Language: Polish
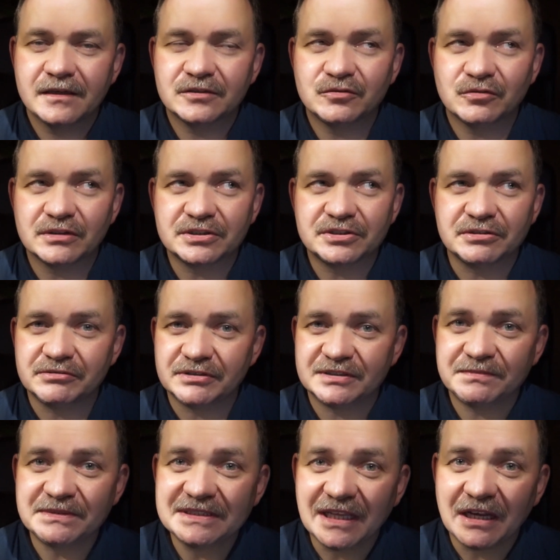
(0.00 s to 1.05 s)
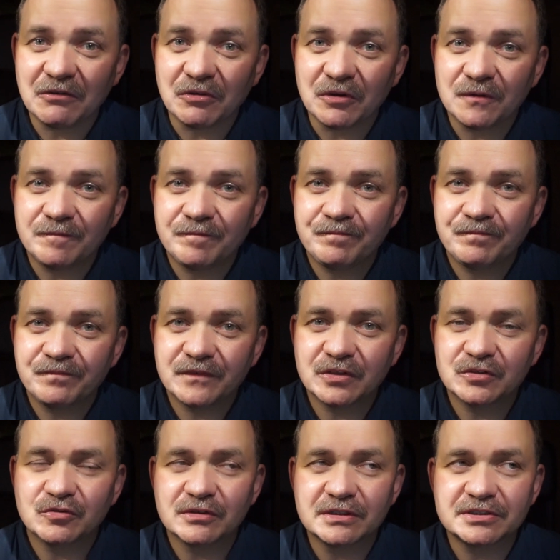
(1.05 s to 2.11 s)
których się nie spisało,
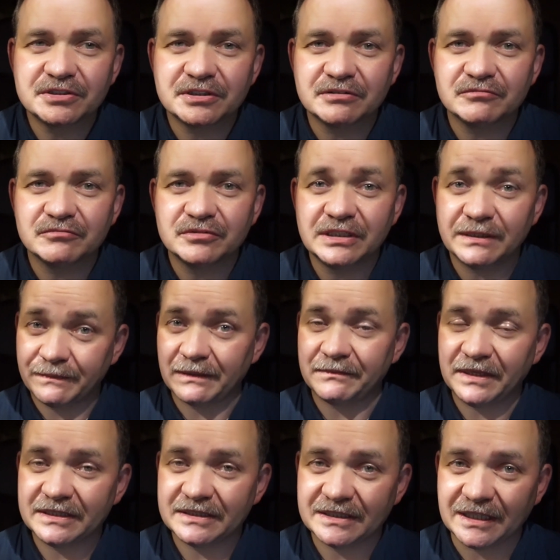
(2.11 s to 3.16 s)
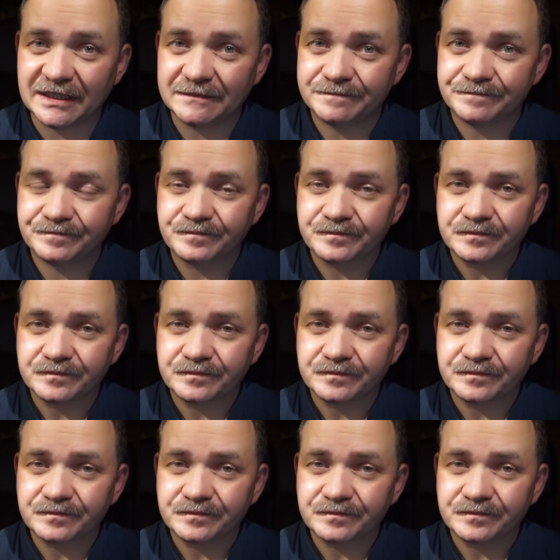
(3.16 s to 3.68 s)
których się nie pamięta.